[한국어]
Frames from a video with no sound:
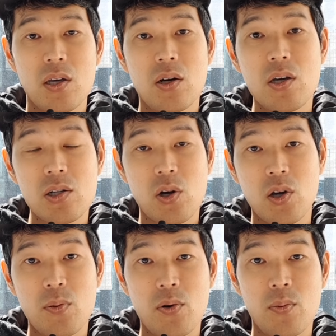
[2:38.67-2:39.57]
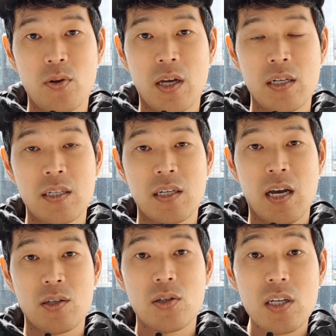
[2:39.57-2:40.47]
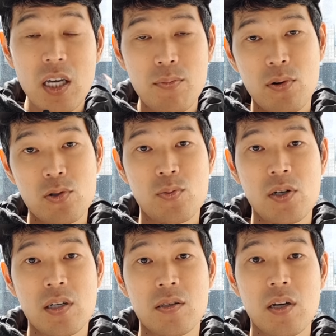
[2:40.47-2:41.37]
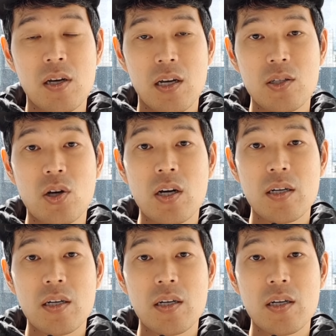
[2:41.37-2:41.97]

여기요 저기 보여보다는 그냥 선생님이 불러주면은 그냥